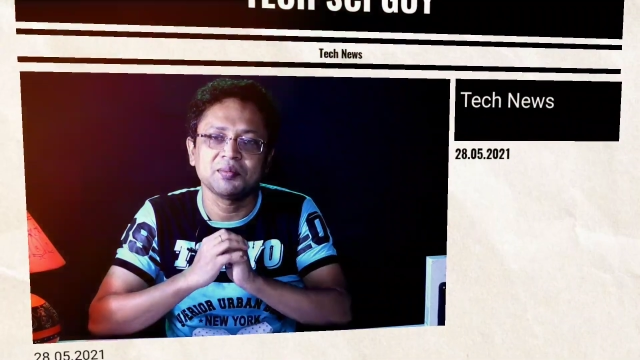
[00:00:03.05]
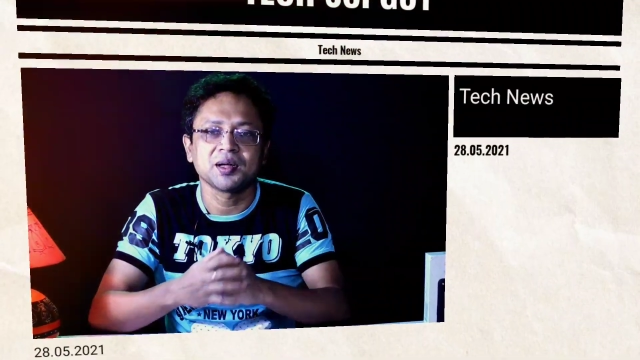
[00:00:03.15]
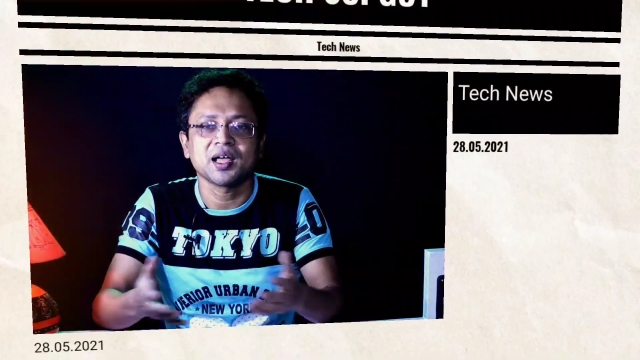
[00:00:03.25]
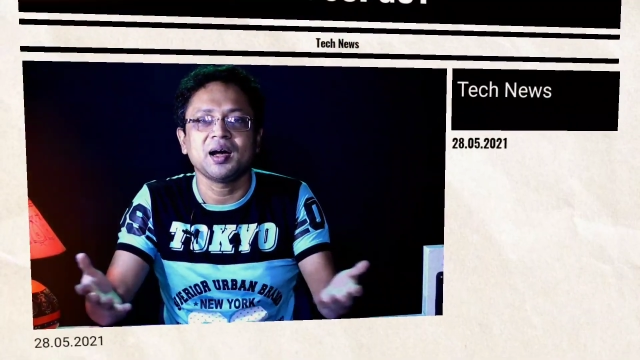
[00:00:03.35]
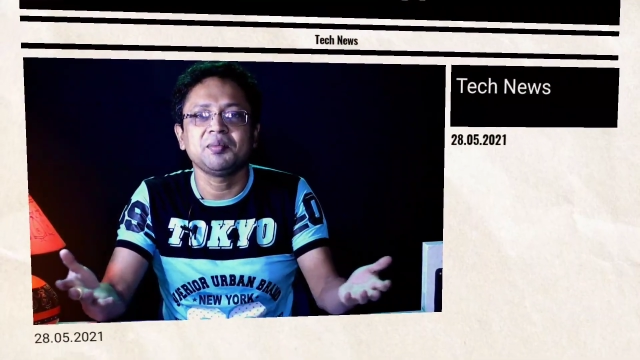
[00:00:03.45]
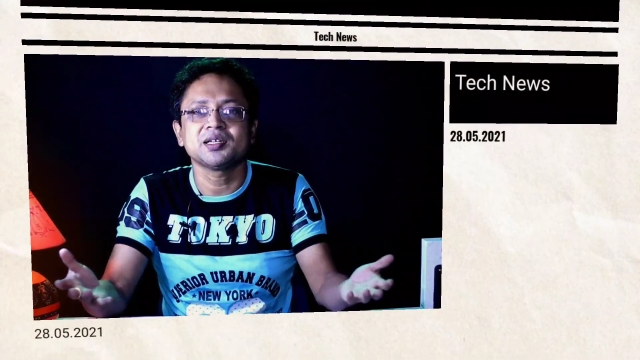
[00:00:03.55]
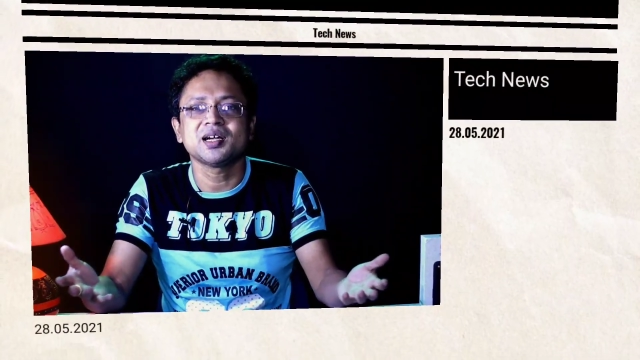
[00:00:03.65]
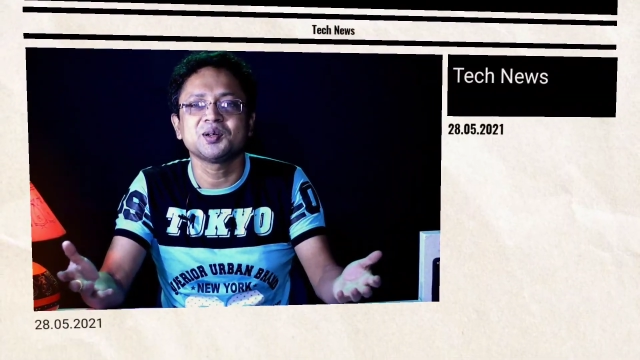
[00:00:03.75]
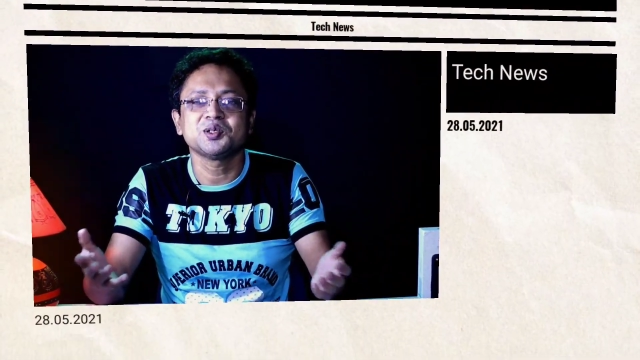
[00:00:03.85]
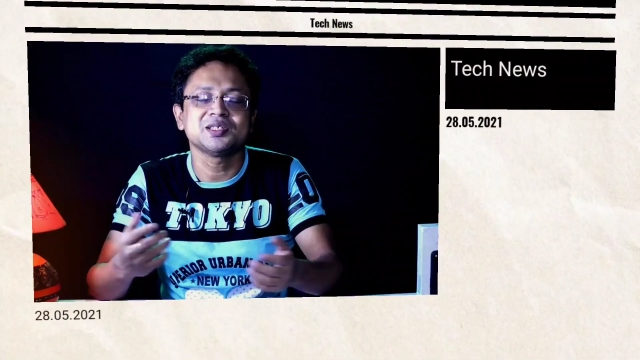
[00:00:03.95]
আপনাকে আবার
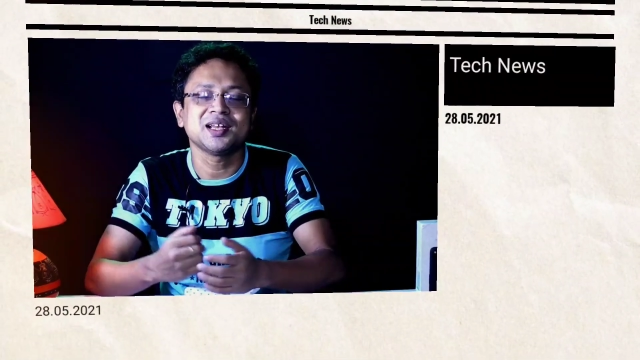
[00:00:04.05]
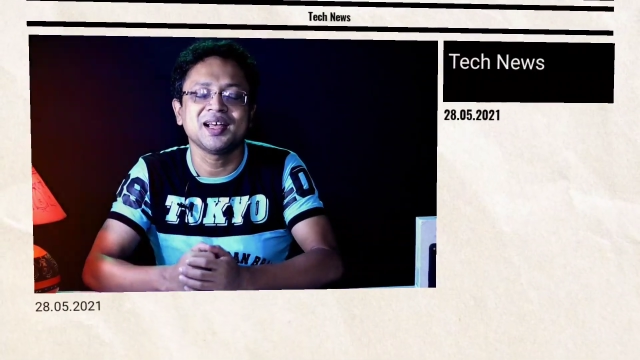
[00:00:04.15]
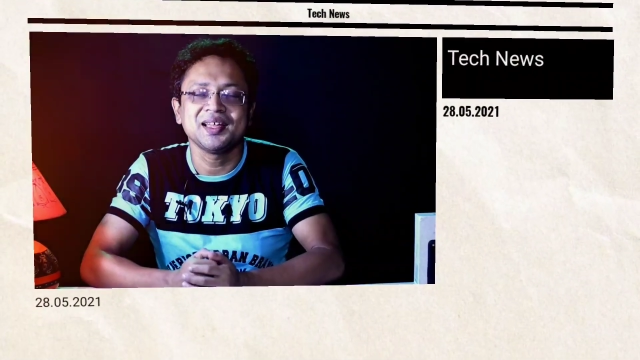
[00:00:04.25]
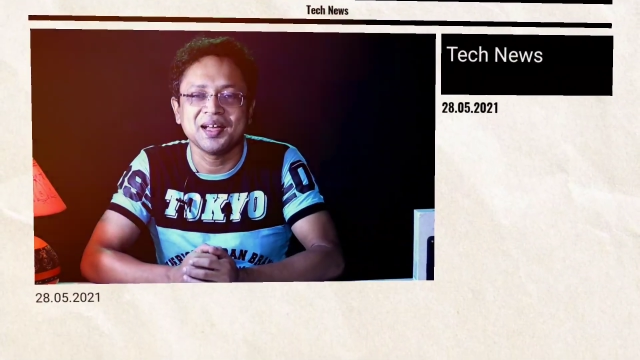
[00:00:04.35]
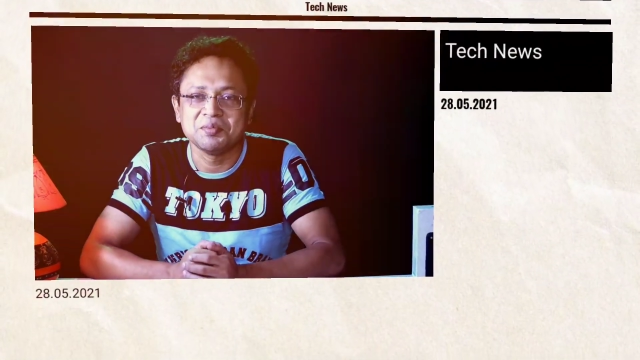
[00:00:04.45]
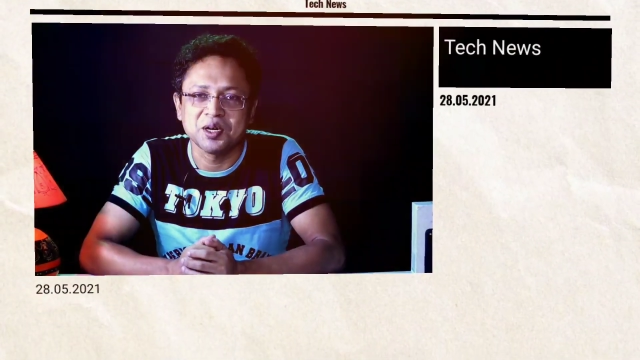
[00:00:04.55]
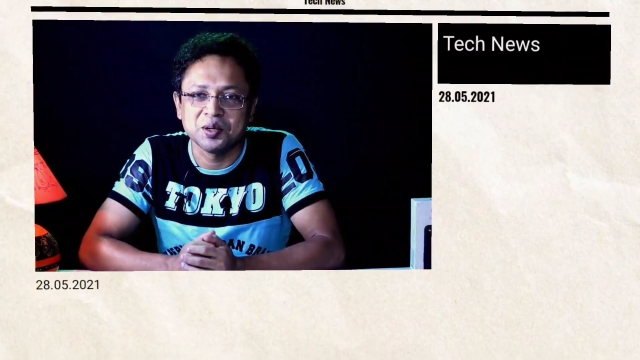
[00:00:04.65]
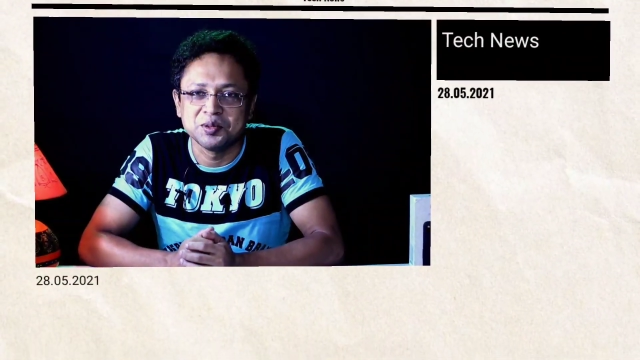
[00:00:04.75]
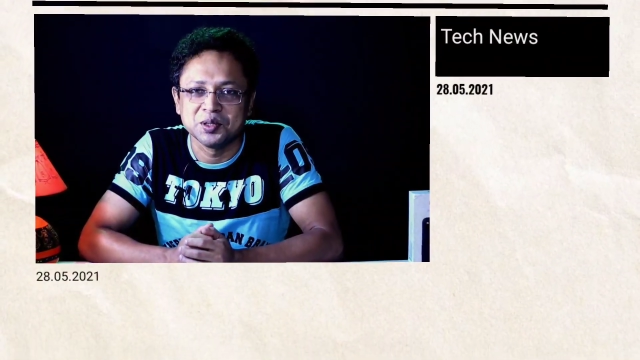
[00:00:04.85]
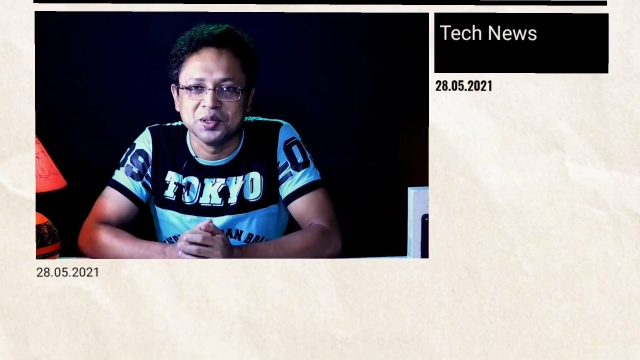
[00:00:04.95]
স্বাগত জানাই আমি
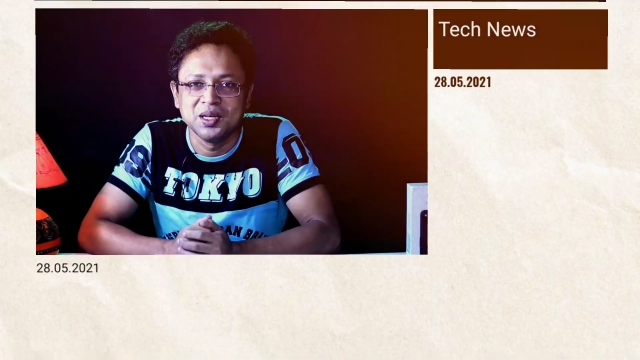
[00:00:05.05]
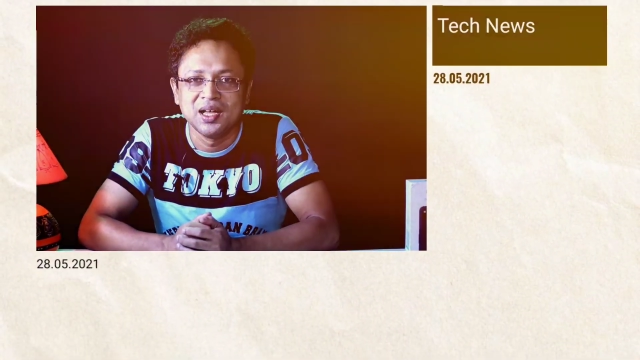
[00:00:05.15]
অভ্র